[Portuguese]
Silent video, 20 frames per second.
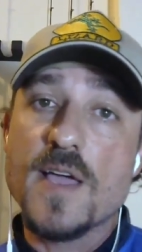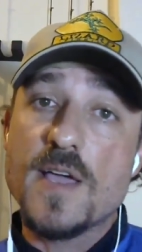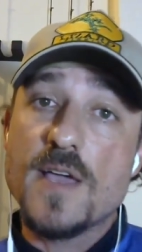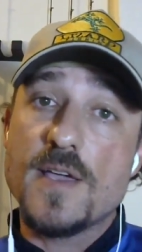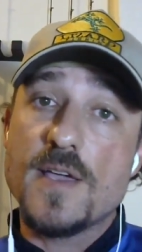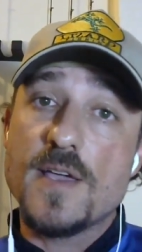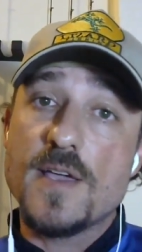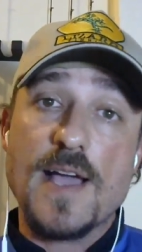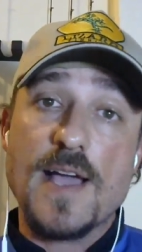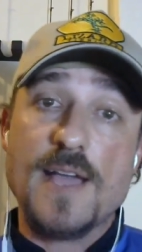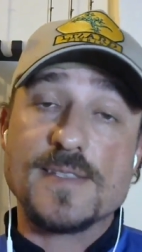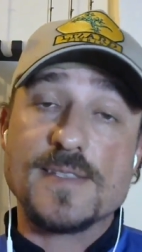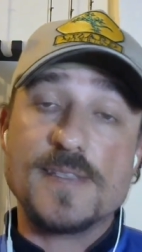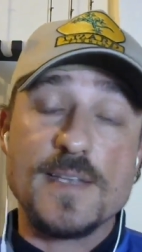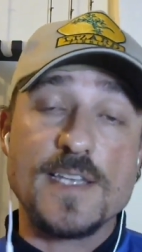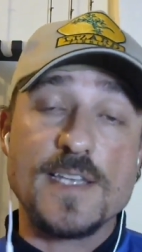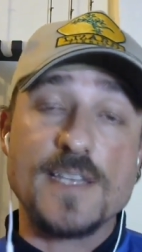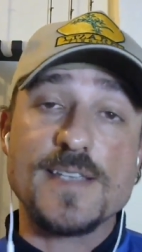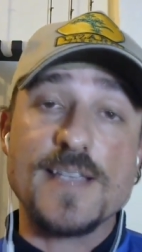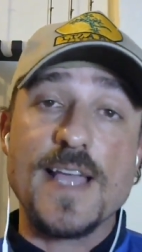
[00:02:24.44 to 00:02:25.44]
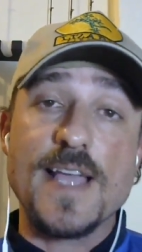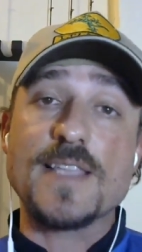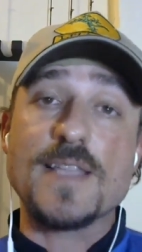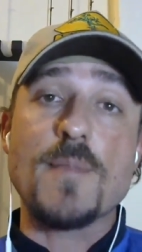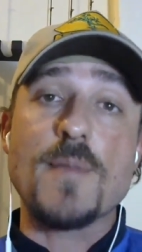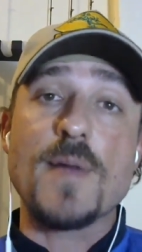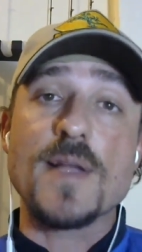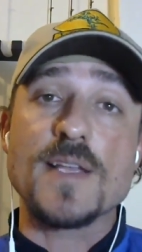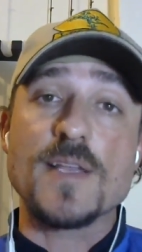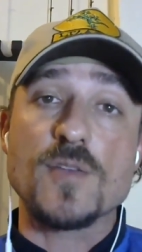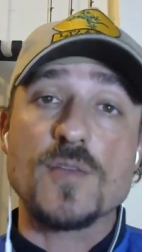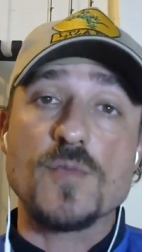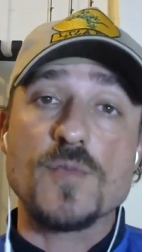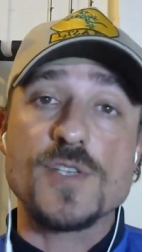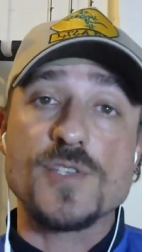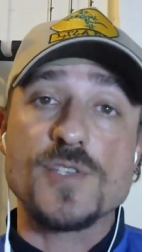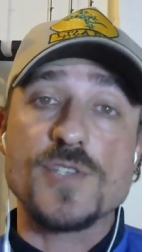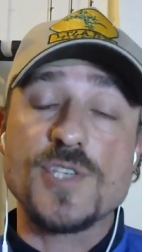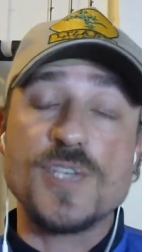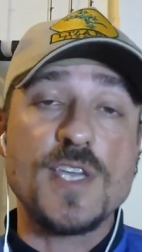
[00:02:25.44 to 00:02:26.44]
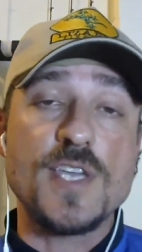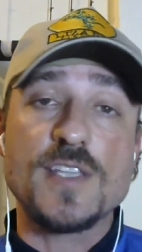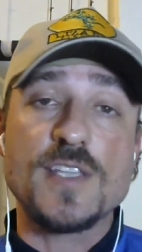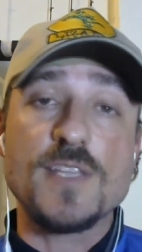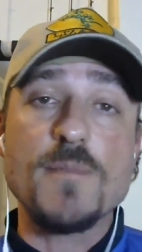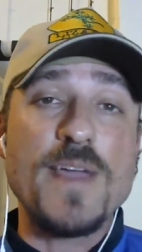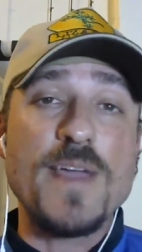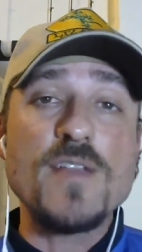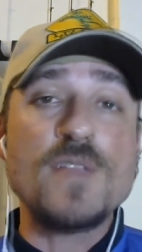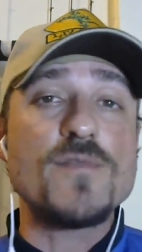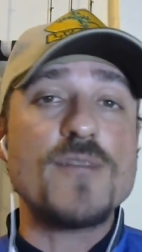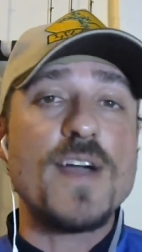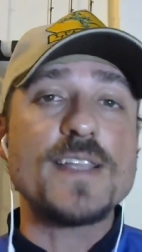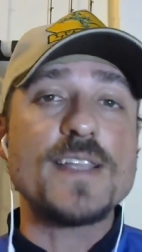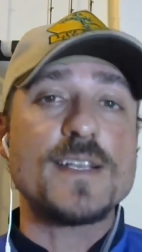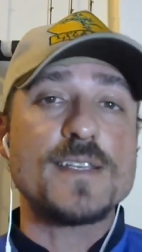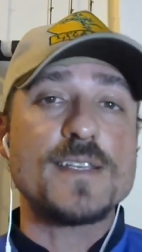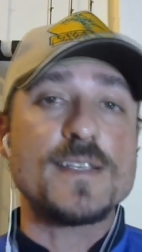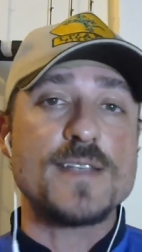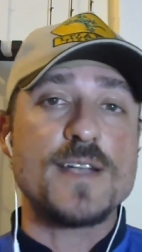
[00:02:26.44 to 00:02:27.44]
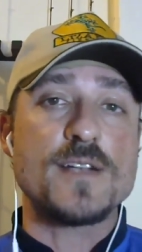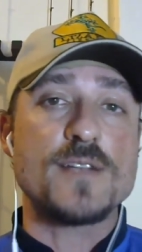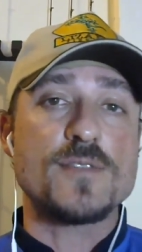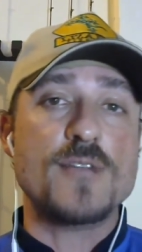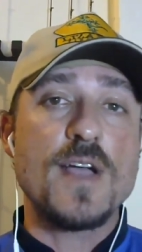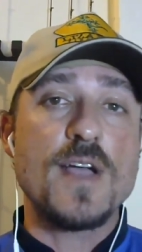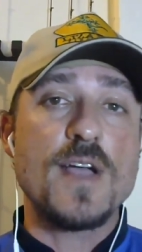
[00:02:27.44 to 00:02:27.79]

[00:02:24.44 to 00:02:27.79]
e, a, e sair trabalhando como stick, também não vai dar certo.